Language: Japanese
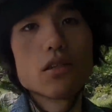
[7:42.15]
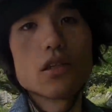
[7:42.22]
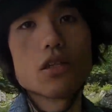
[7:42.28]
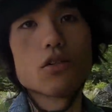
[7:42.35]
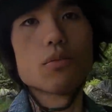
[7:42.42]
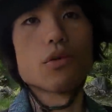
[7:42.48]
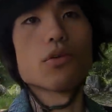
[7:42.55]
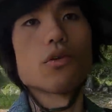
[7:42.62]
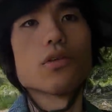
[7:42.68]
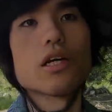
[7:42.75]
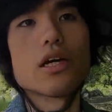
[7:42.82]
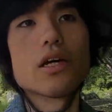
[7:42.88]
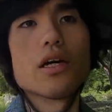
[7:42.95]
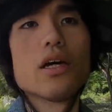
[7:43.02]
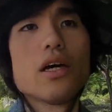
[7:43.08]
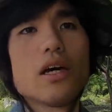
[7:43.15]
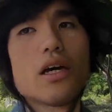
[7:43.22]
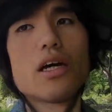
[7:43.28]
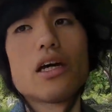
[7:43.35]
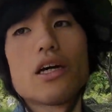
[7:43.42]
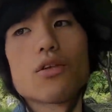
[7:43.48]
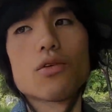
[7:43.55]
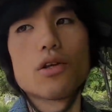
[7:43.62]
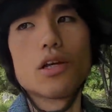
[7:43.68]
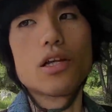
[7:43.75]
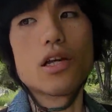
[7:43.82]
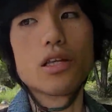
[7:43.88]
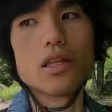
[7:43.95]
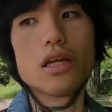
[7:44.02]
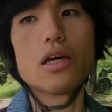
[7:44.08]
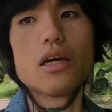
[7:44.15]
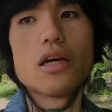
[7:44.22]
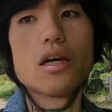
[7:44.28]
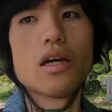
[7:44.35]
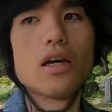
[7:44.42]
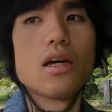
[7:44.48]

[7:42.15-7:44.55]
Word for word: ていうものをね、えー、取り入れて